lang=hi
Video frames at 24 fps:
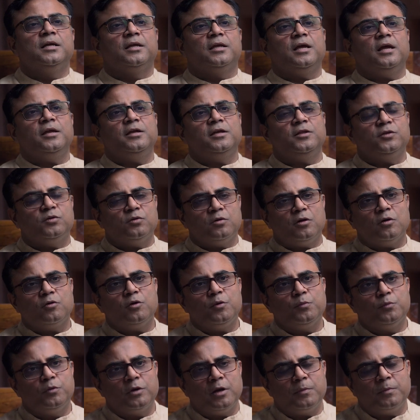क्या यंत्रों का
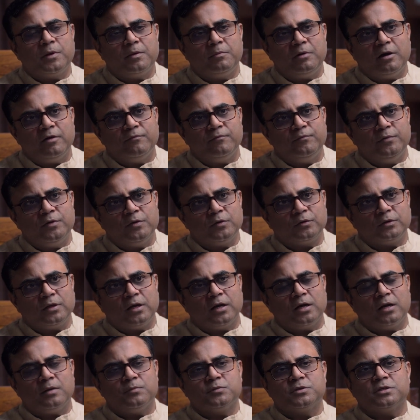कोई बुरा प्रभाव भी होता
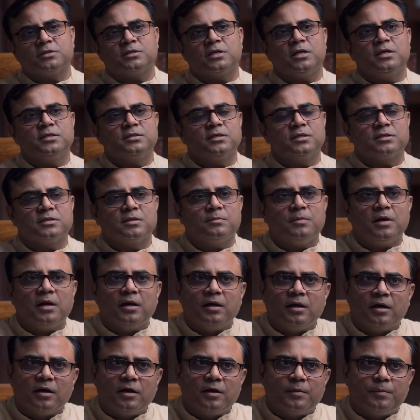है अगर हम उसे सही से इस्तेमाल
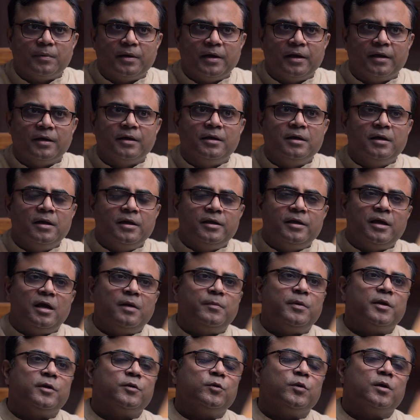ना कर पाए या
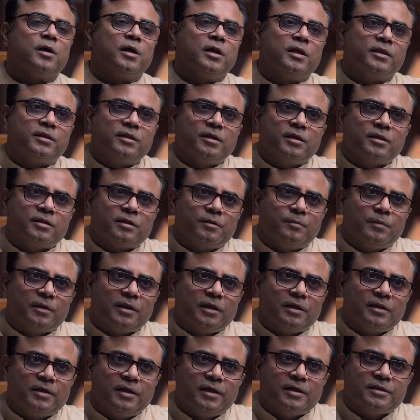हमें कोई गलत यंत्र
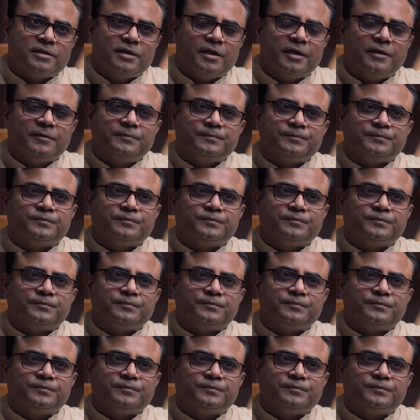बता दिया जाए